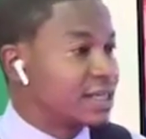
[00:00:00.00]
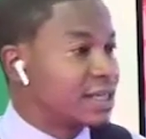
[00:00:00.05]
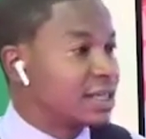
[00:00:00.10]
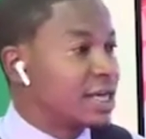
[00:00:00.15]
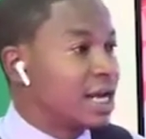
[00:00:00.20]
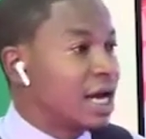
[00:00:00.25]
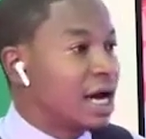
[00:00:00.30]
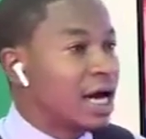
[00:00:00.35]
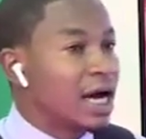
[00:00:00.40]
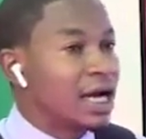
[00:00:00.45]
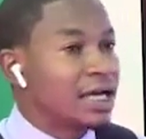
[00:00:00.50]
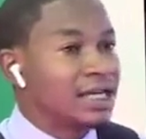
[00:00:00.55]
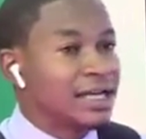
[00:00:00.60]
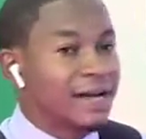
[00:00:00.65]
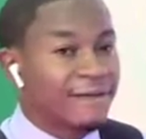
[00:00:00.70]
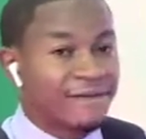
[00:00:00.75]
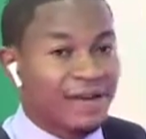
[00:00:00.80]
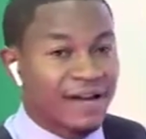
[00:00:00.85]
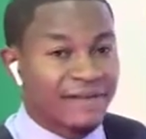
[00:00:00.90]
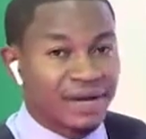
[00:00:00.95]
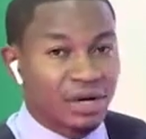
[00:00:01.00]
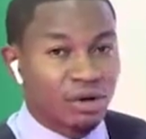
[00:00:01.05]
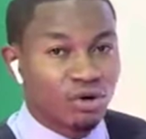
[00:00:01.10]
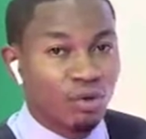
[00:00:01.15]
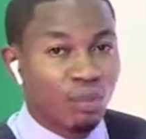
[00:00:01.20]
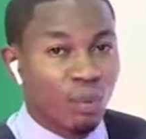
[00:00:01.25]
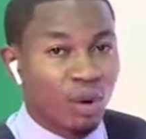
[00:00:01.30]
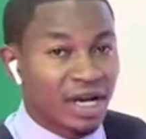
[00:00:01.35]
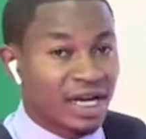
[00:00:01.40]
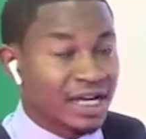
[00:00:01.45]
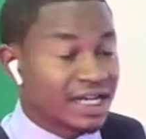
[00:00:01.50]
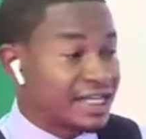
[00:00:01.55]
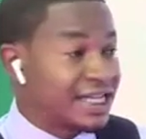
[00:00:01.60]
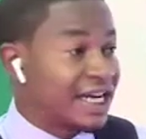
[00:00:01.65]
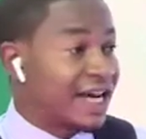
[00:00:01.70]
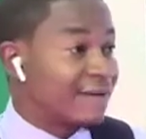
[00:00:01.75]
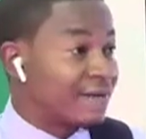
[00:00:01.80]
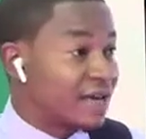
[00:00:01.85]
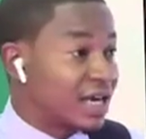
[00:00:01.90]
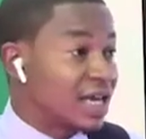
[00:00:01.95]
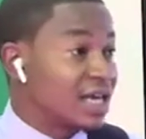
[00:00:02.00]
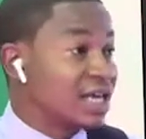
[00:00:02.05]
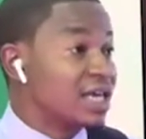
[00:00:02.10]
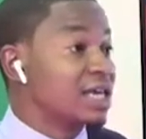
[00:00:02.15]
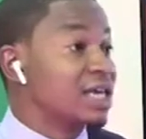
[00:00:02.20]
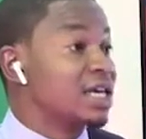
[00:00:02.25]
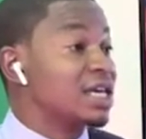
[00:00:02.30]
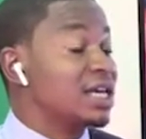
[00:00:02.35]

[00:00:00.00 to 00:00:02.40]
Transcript: il a, fait avec le moyen qu'il avait,